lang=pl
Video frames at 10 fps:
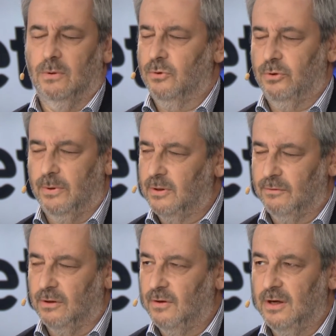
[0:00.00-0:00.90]
E, już nie pamiętam w
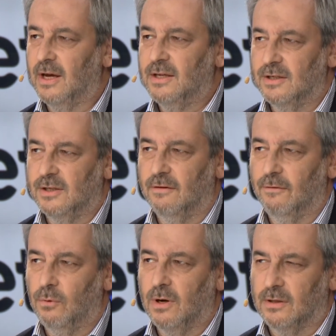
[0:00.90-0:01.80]
tej chwili, jaki jest ich
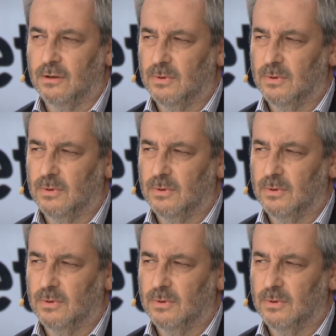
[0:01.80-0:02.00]
wkład.